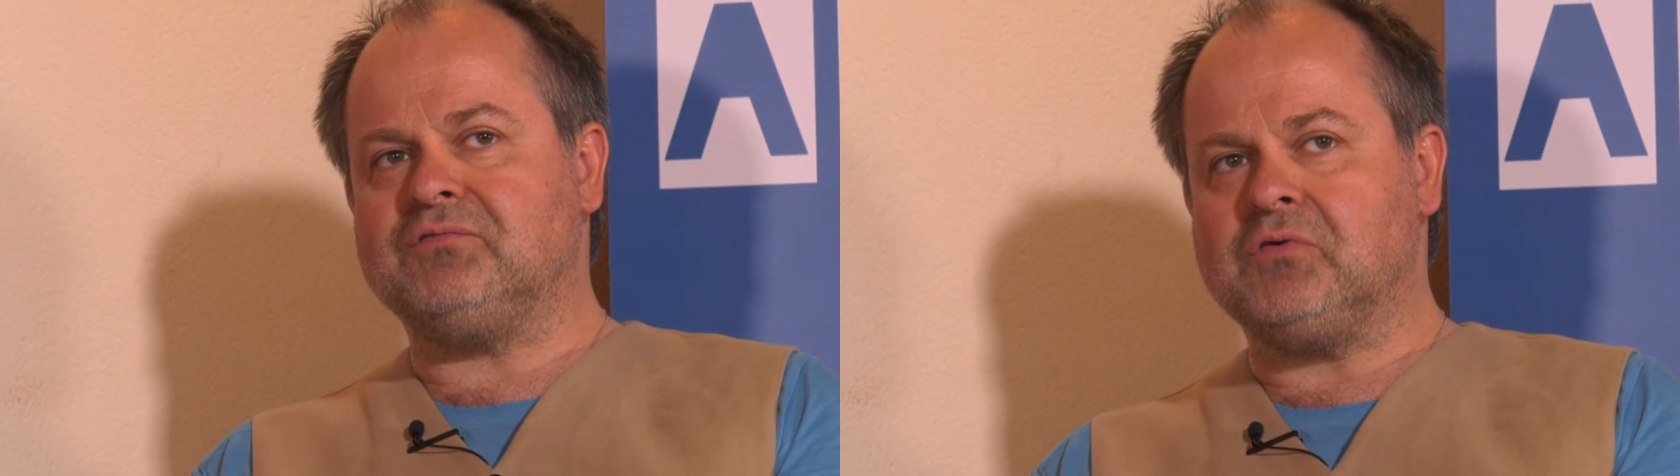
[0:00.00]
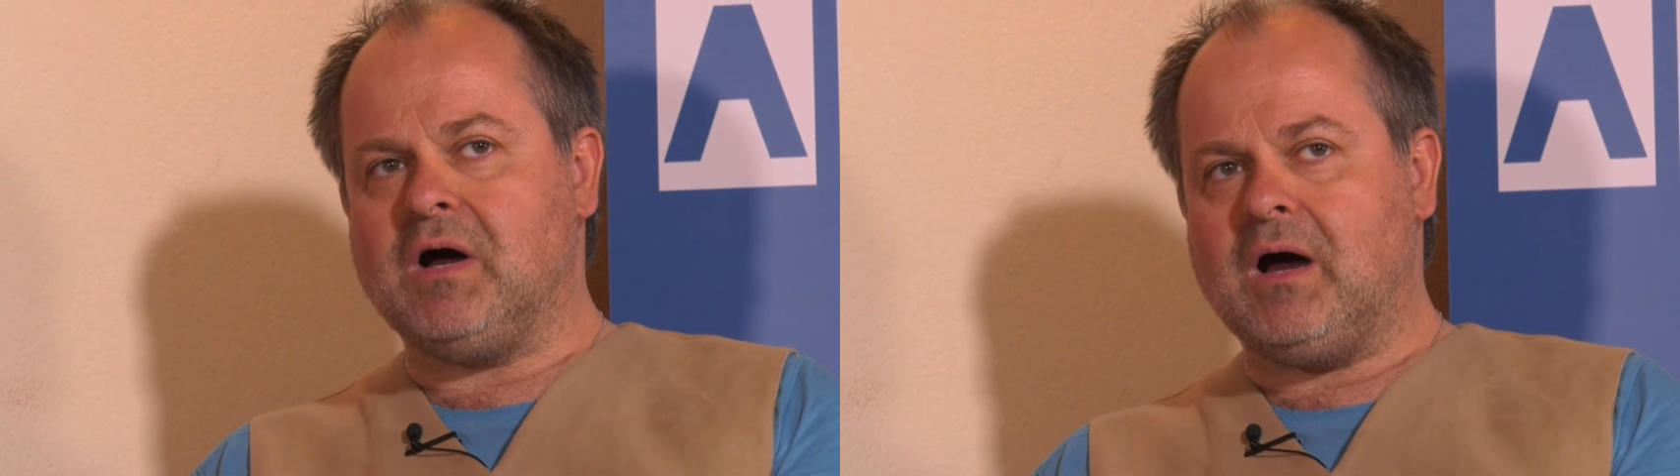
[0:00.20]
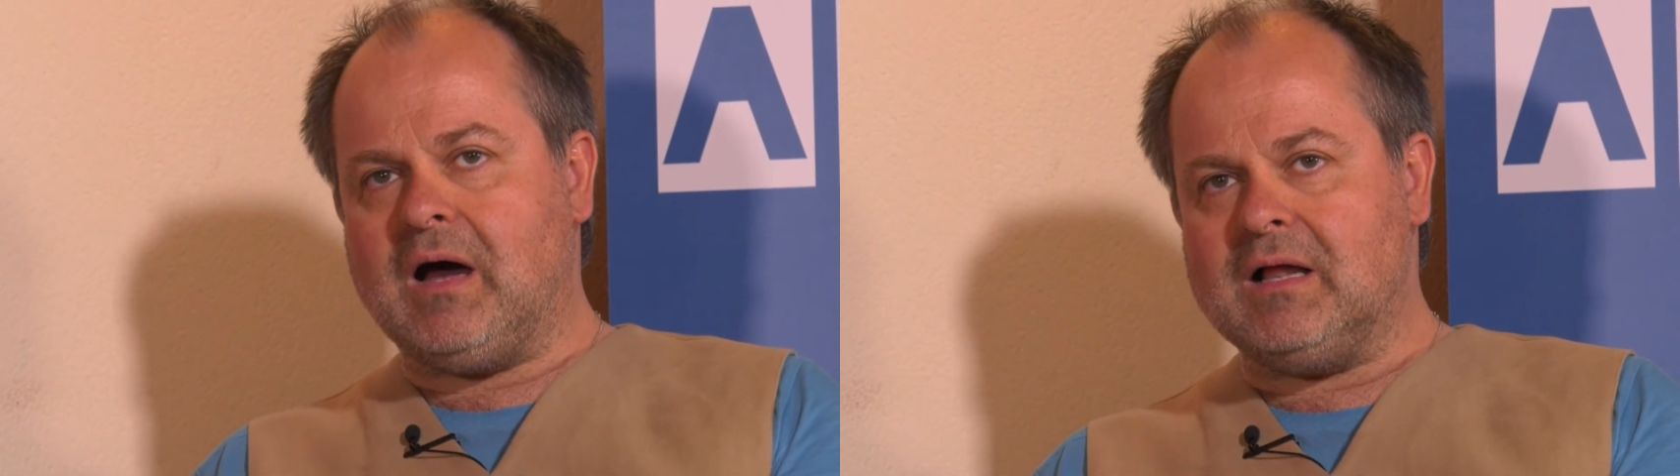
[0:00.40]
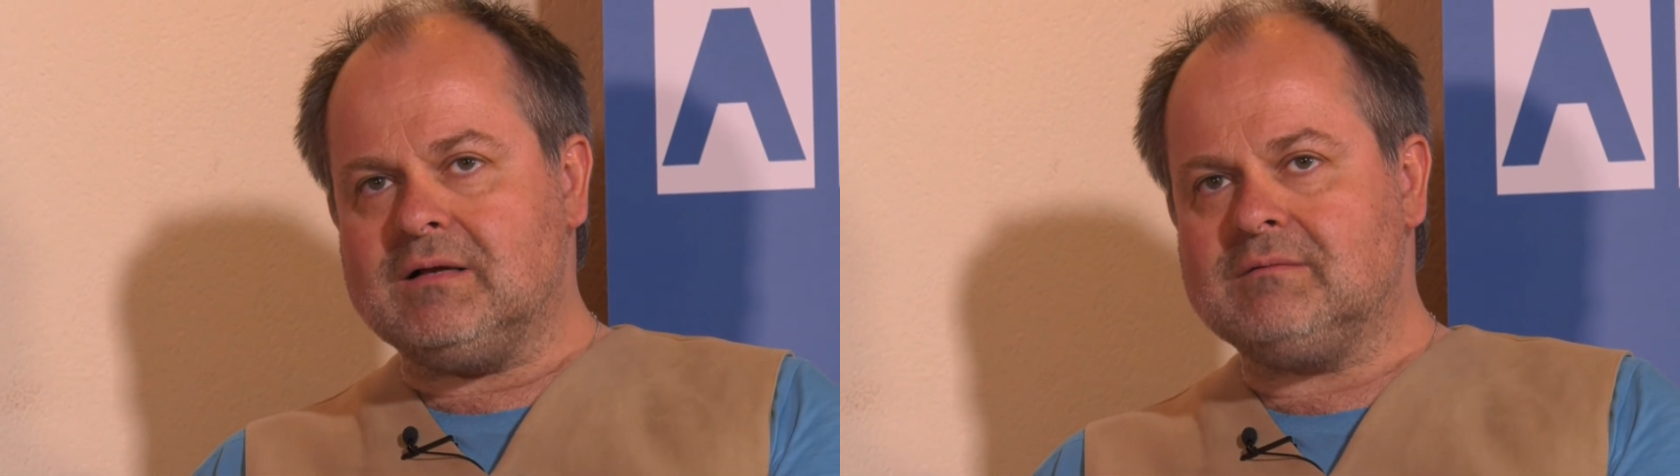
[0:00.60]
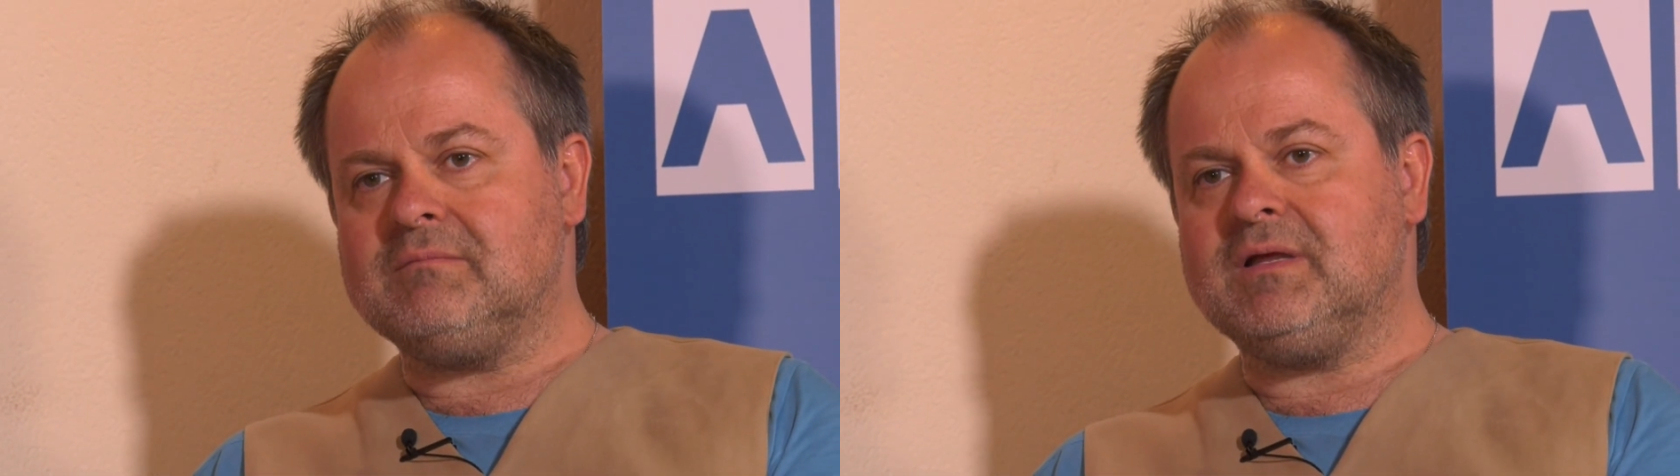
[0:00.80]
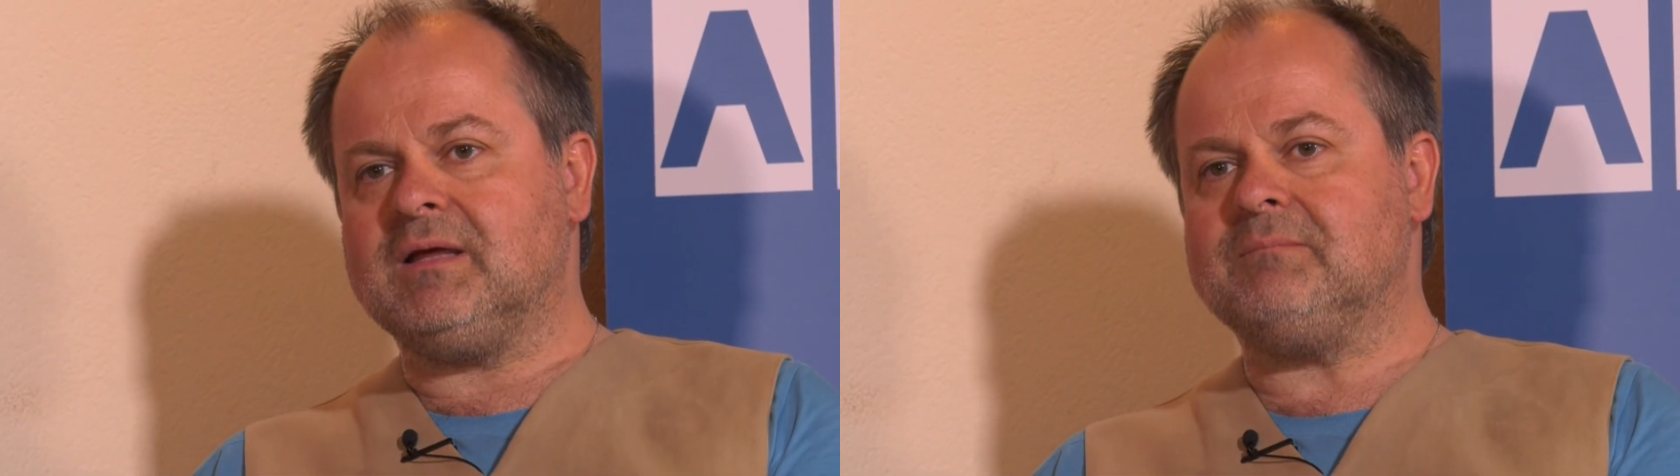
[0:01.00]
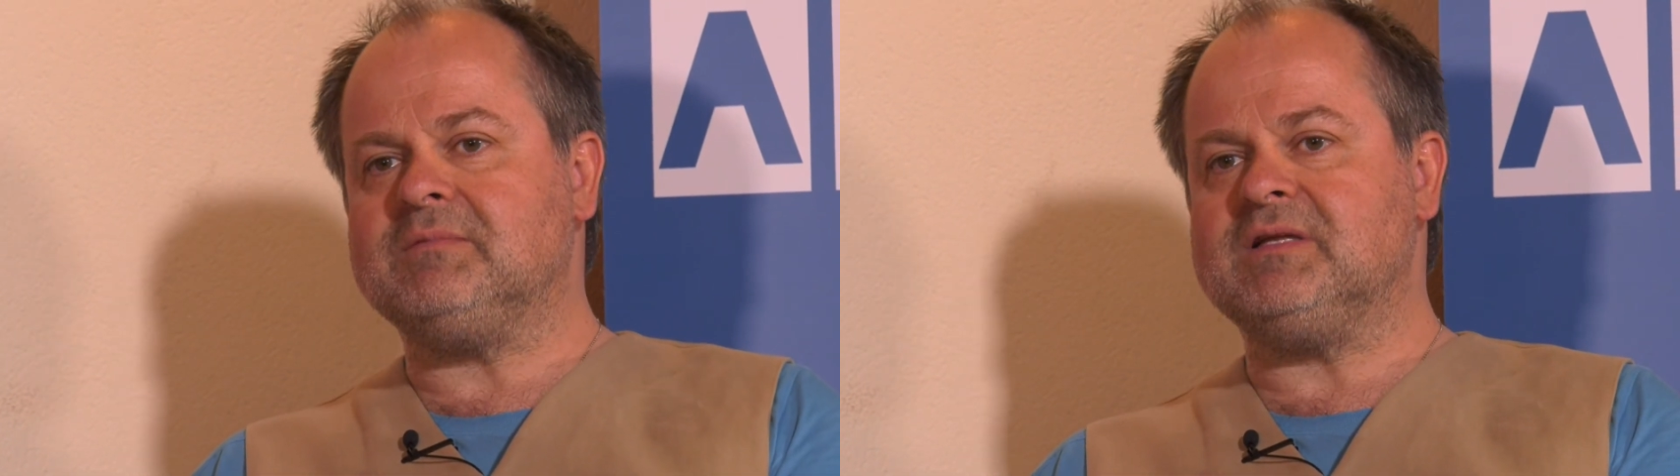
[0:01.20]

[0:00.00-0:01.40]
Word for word: vor allem eben